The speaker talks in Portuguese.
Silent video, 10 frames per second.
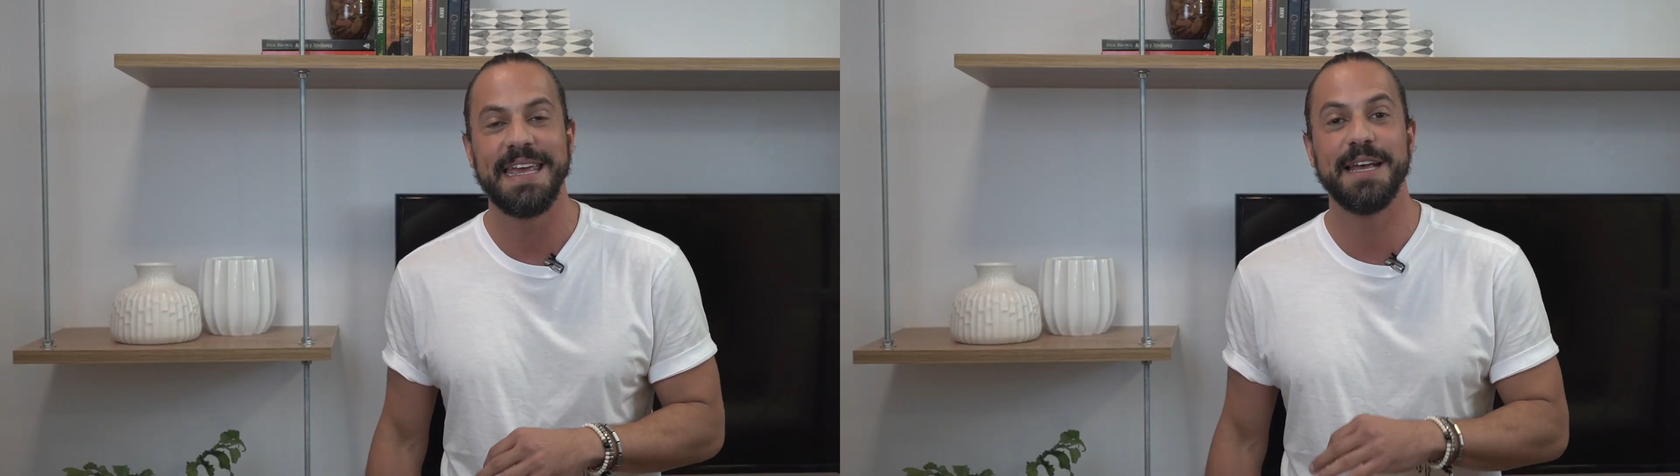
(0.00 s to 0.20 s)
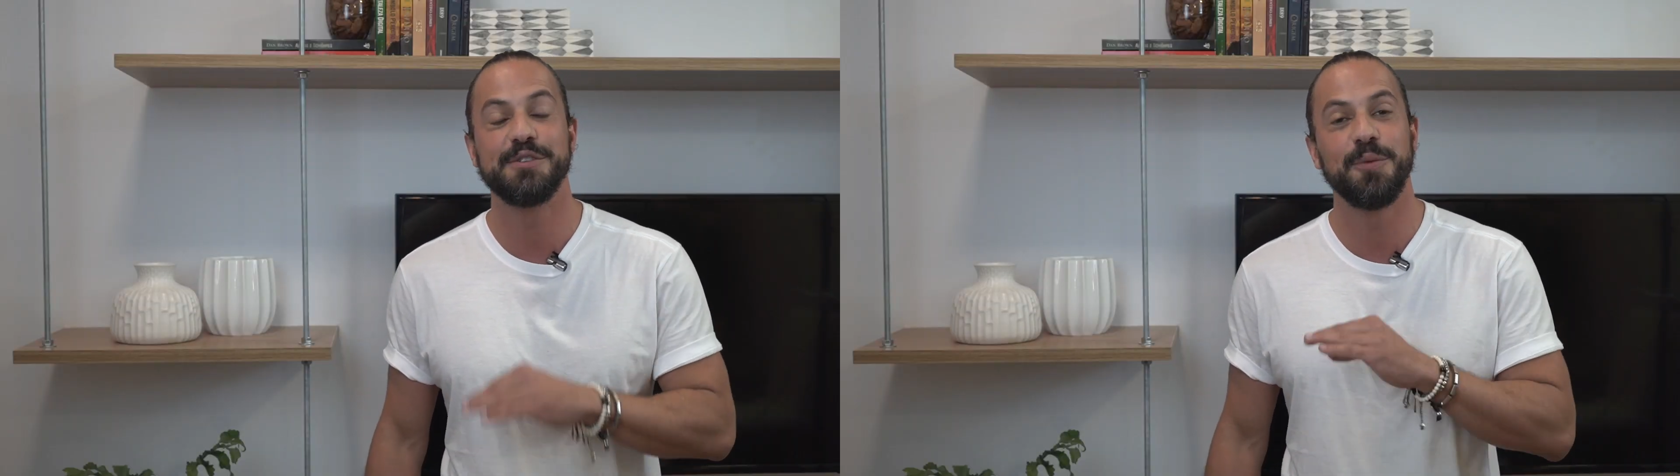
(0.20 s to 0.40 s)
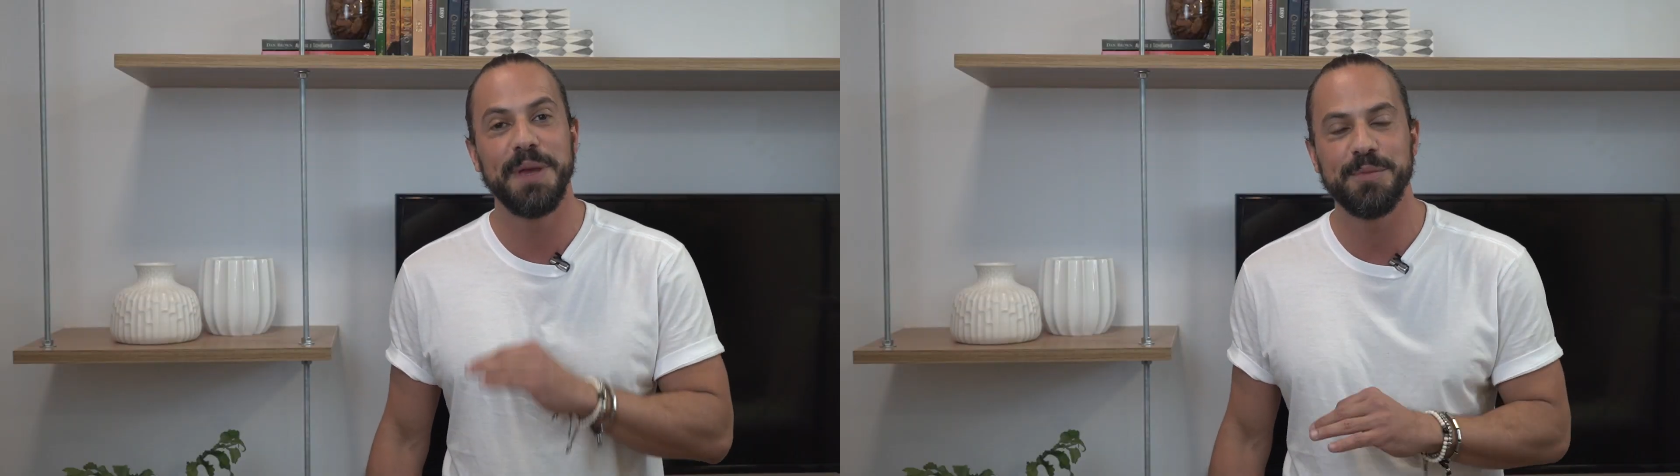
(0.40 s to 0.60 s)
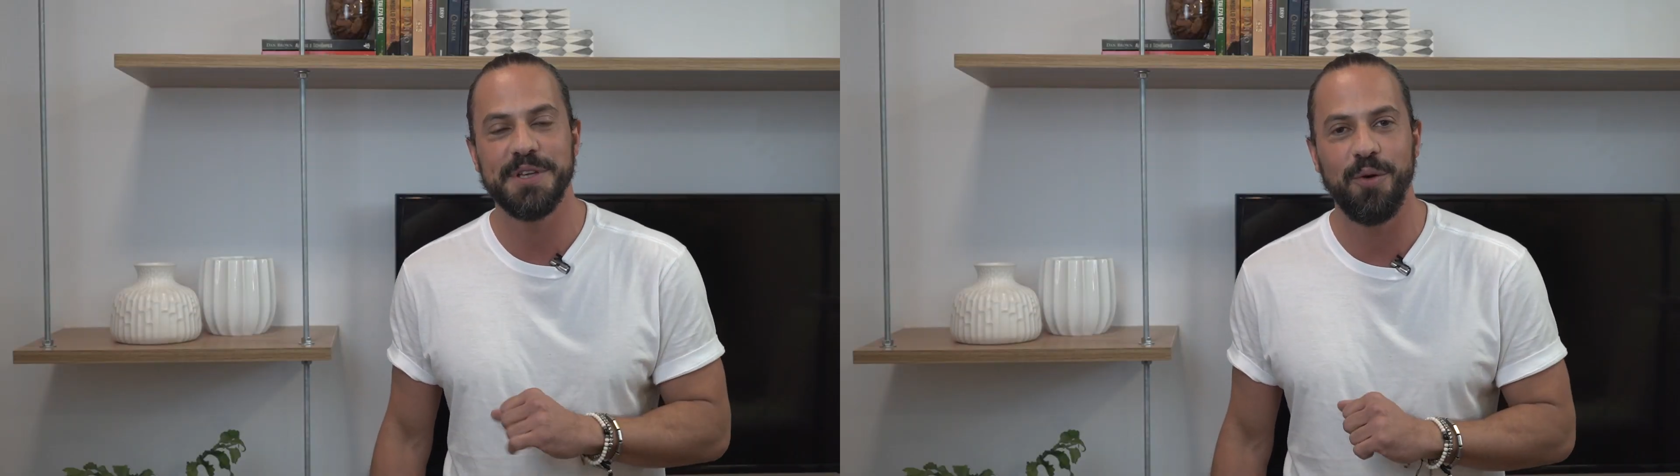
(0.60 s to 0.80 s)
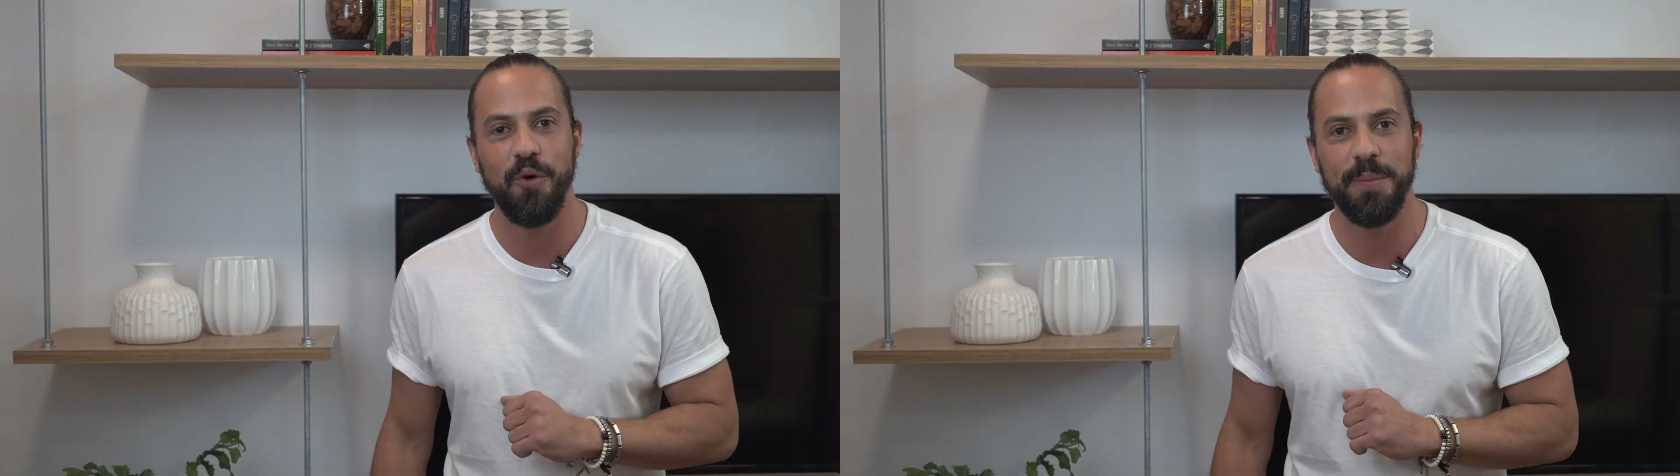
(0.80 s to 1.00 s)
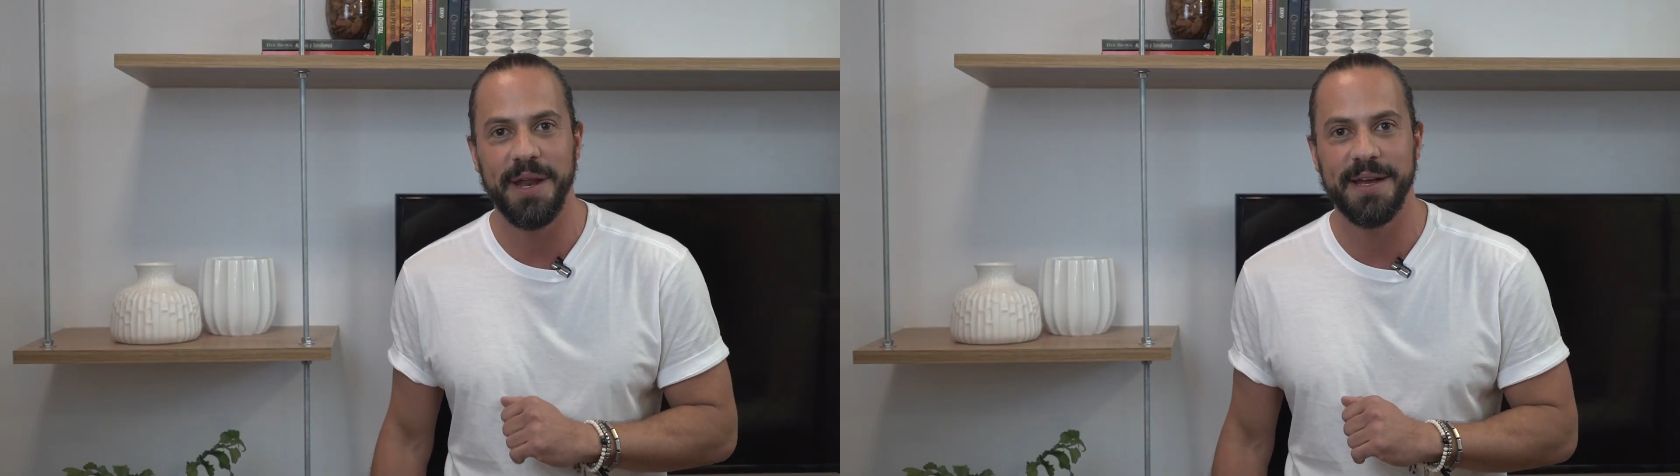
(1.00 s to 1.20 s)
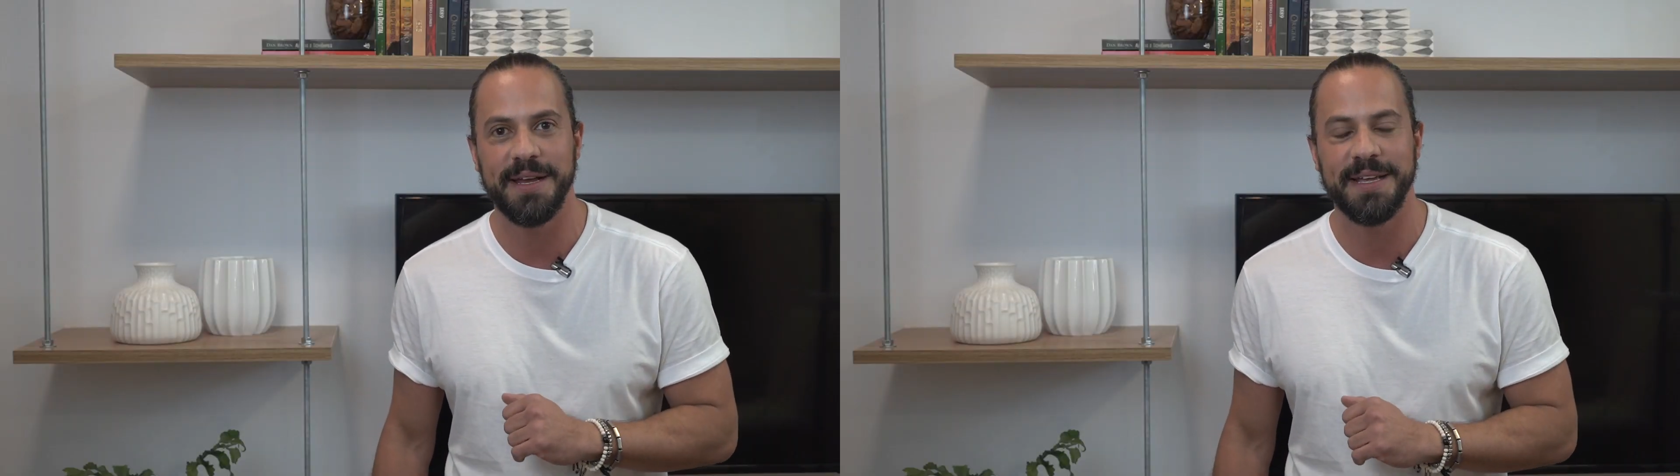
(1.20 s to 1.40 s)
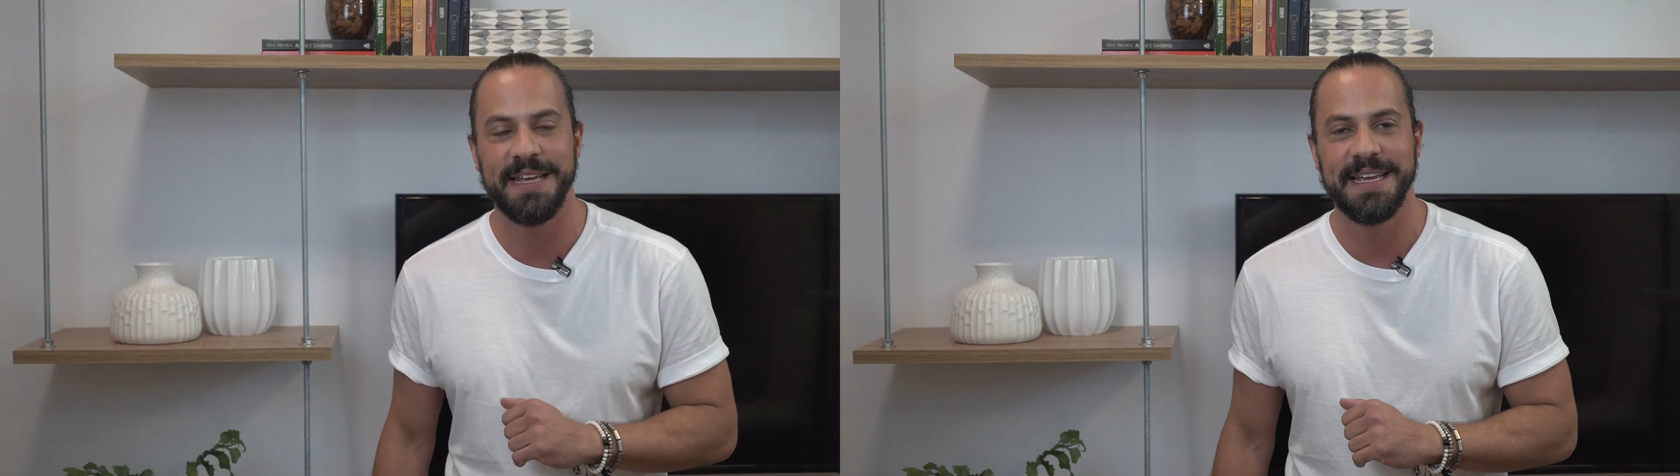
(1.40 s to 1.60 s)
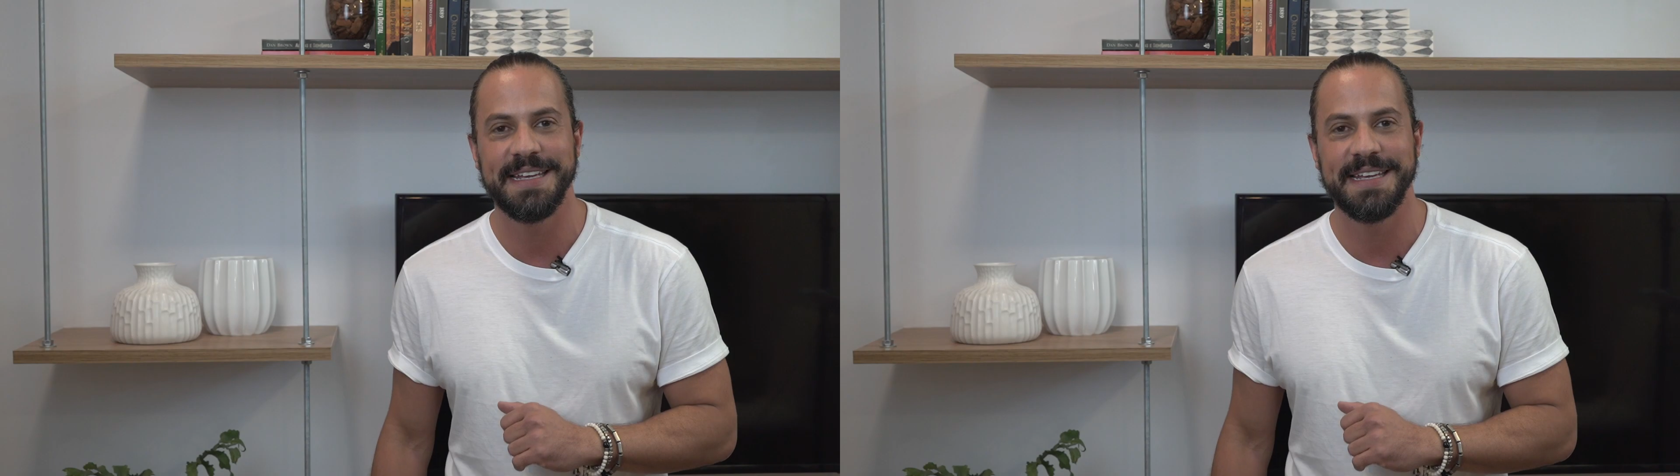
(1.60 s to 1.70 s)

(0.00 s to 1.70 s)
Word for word: e assumimos a cor branca.